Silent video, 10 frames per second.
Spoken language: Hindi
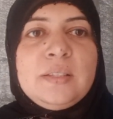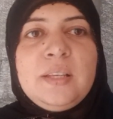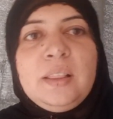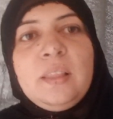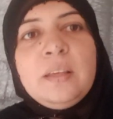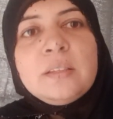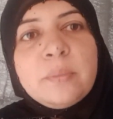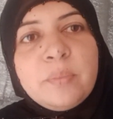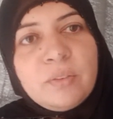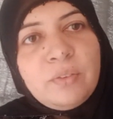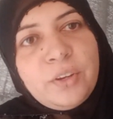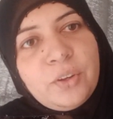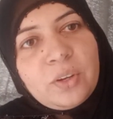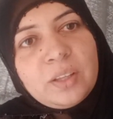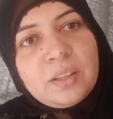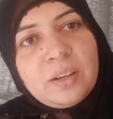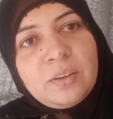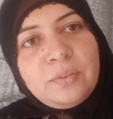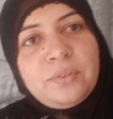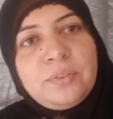चलते हैं जी अपने वीडियो की
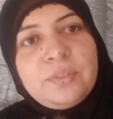तरफ